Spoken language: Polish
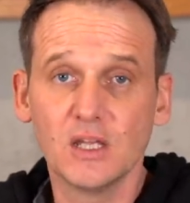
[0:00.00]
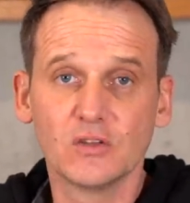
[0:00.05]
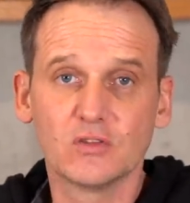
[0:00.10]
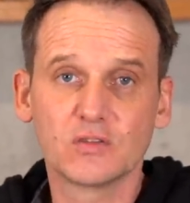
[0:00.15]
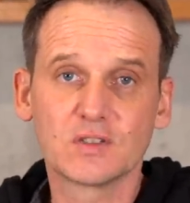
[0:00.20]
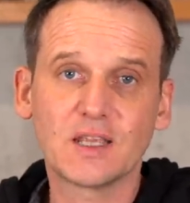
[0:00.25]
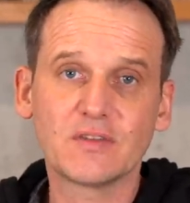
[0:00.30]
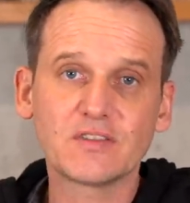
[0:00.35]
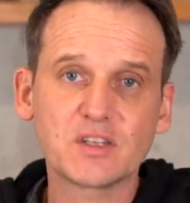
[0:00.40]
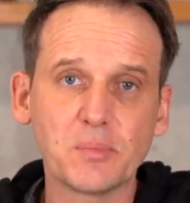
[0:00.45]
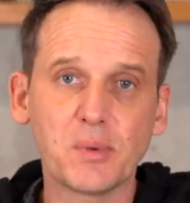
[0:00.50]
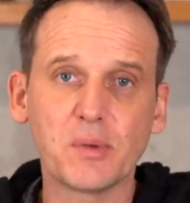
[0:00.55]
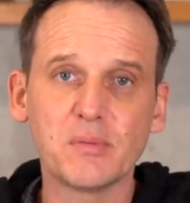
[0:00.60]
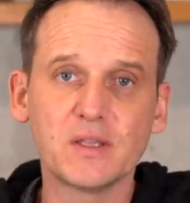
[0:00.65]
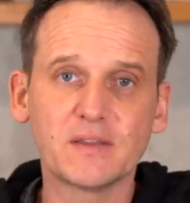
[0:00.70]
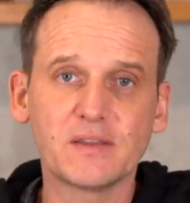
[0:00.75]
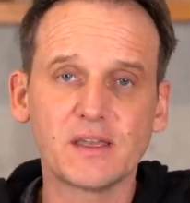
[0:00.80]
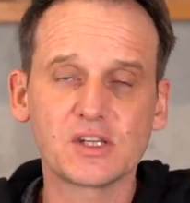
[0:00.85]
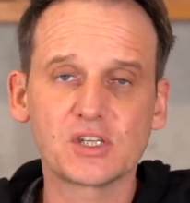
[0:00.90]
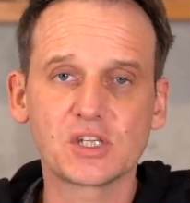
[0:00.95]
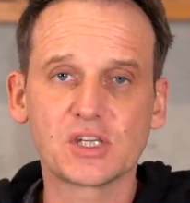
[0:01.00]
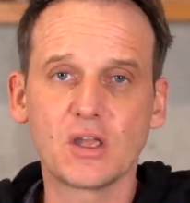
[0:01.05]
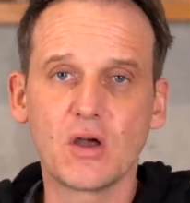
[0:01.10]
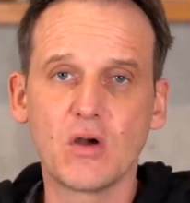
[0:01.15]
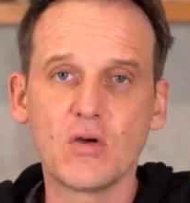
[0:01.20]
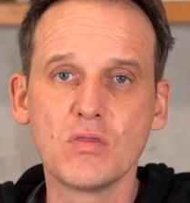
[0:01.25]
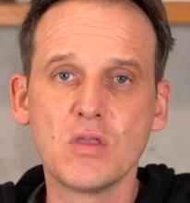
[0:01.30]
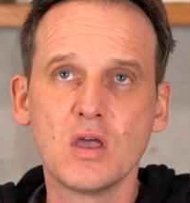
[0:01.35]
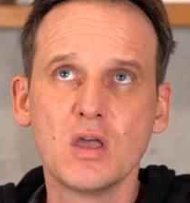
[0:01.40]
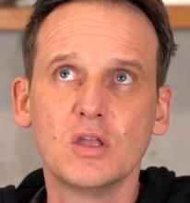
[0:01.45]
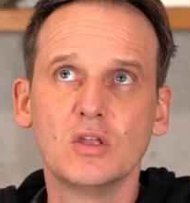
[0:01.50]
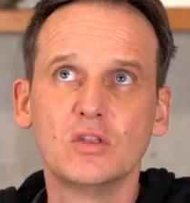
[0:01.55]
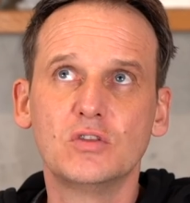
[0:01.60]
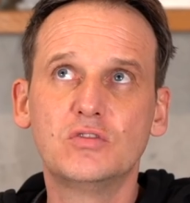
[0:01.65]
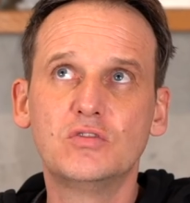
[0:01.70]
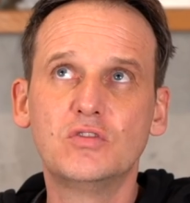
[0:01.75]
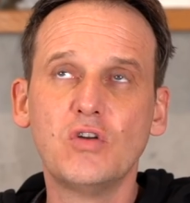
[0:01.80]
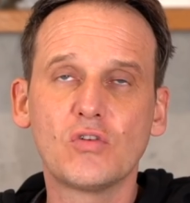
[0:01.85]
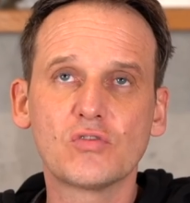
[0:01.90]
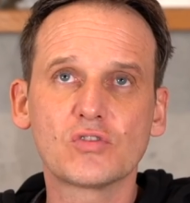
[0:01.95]
to zawsze pamiętaj się, on
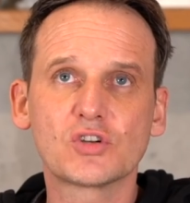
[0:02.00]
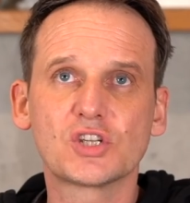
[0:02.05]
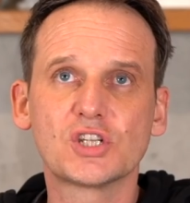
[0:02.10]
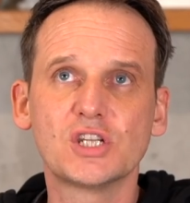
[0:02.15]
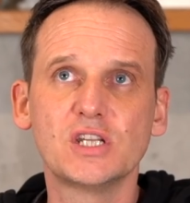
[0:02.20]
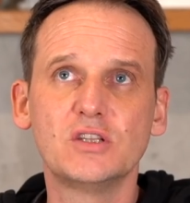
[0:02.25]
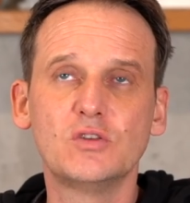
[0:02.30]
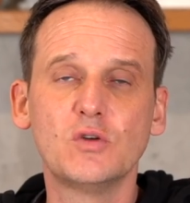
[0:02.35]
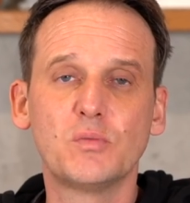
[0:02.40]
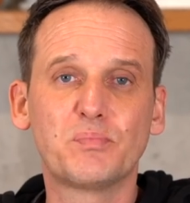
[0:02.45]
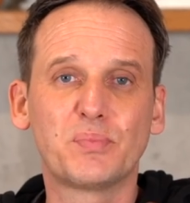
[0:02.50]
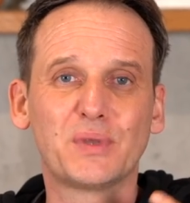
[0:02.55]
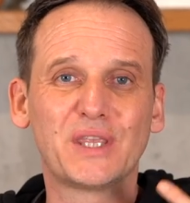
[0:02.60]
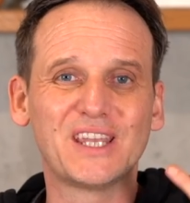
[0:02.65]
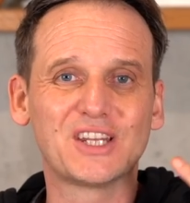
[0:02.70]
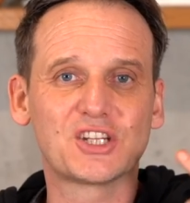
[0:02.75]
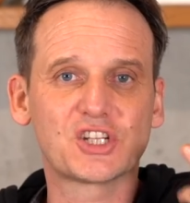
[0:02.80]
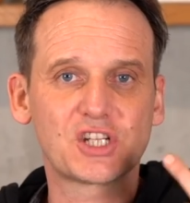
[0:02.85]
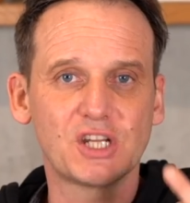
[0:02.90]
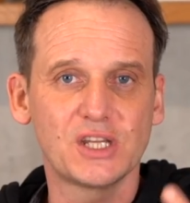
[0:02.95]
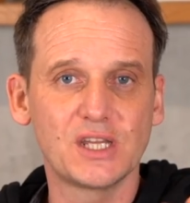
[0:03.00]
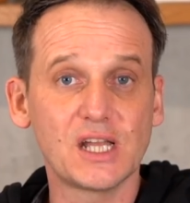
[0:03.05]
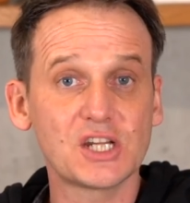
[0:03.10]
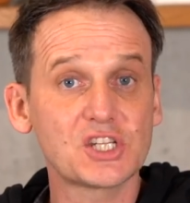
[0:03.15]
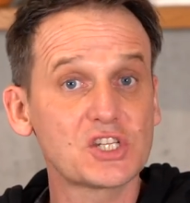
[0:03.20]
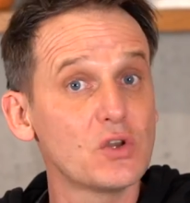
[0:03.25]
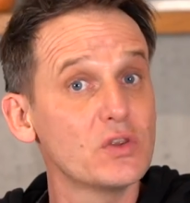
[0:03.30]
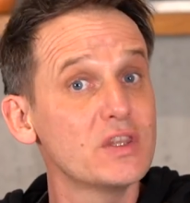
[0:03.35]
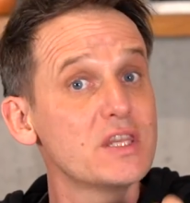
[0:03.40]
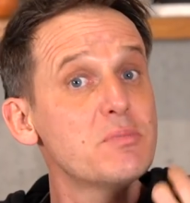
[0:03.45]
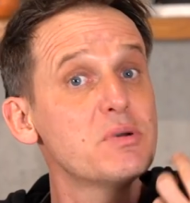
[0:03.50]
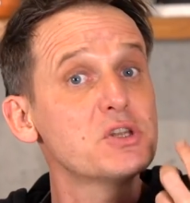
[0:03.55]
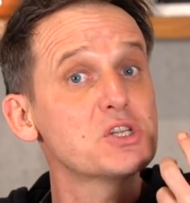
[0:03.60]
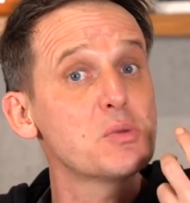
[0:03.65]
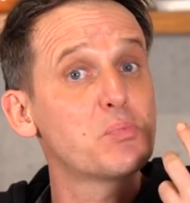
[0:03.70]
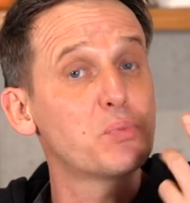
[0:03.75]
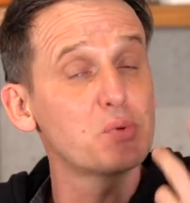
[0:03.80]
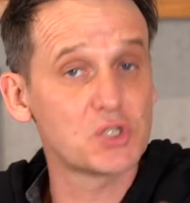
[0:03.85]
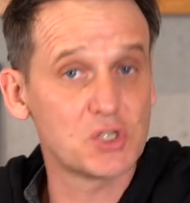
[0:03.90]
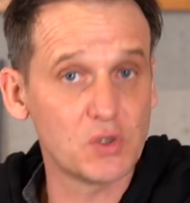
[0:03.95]
dąży do pieczenia, się on nie będzie
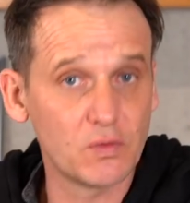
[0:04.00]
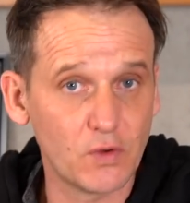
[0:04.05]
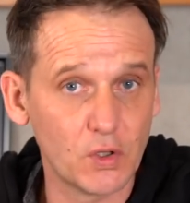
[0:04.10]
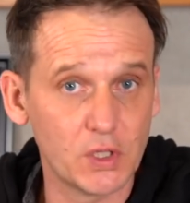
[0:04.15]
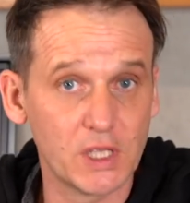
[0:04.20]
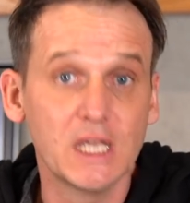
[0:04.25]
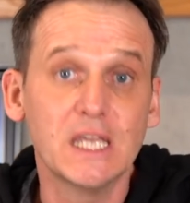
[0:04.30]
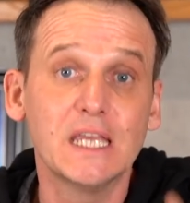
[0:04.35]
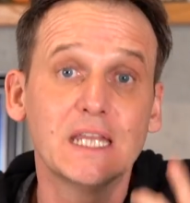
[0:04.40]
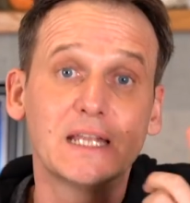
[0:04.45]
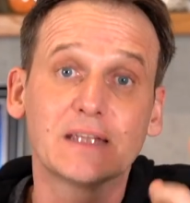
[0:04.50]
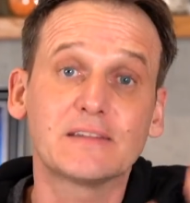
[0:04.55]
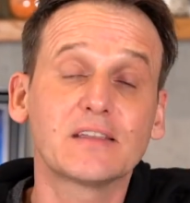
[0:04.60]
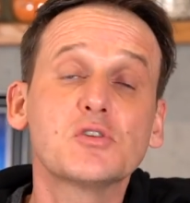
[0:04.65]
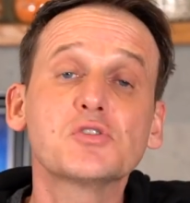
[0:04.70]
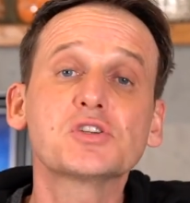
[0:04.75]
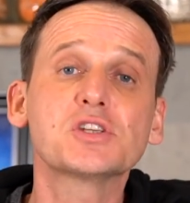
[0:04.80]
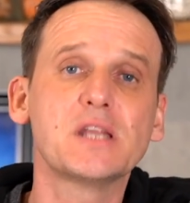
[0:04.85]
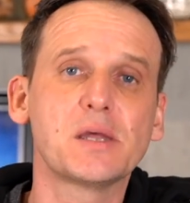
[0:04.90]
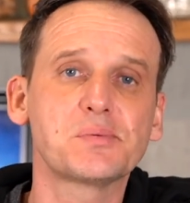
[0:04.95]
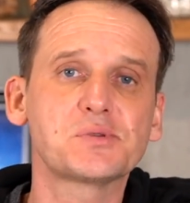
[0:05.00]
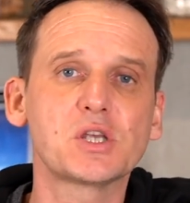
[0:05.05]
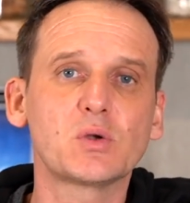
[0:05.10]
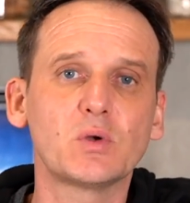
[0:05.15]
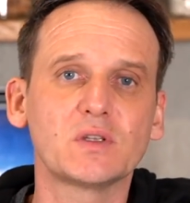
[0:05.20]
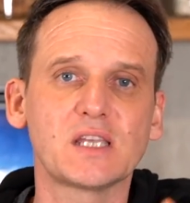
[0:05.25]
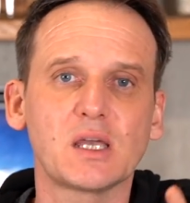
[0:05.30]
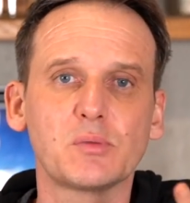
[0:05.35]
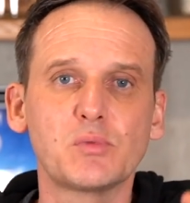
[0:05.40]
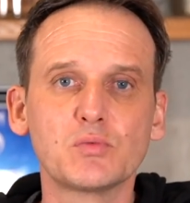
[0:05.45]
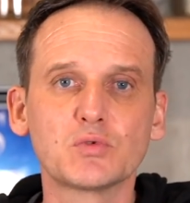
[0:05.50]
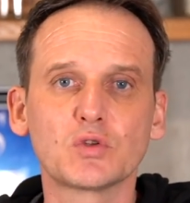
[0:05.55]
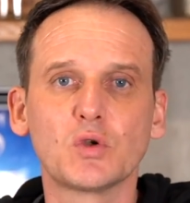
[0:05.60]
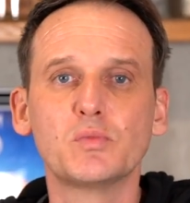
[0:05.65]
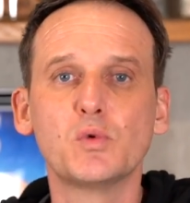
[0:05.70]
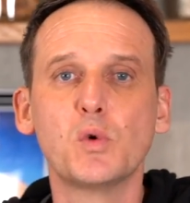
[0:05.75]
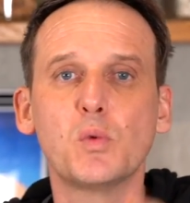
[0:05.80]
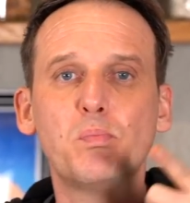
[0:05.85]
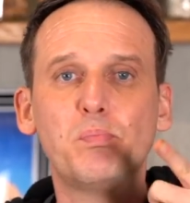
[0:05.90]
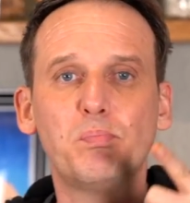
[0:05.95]
puścił wody. Dlatego, że na przykład jakbym
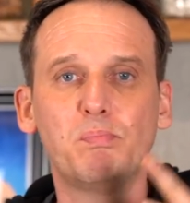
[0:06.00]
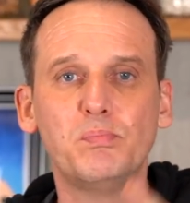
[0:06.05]
zrobił